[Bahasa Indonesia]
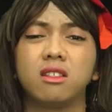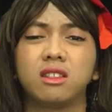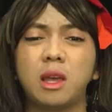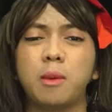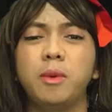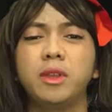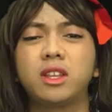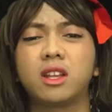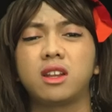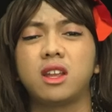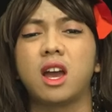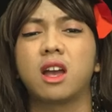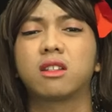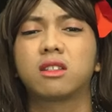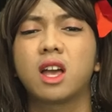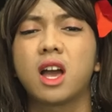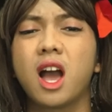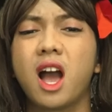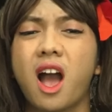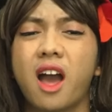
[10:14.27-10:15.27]
tapi
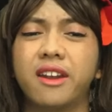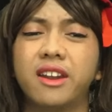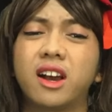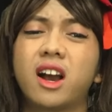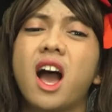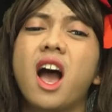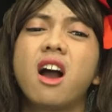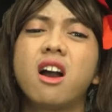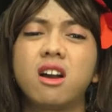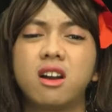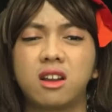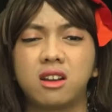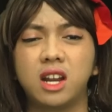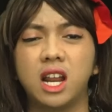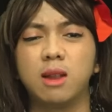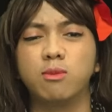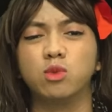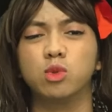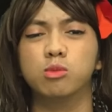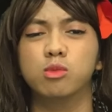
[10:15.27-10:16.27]
ternyata ada kanker
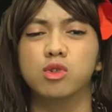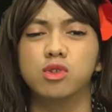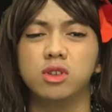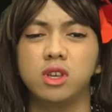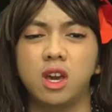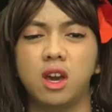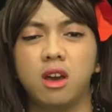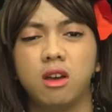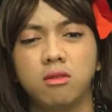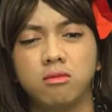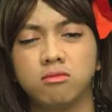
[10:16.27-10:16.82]
dalam tubuhnya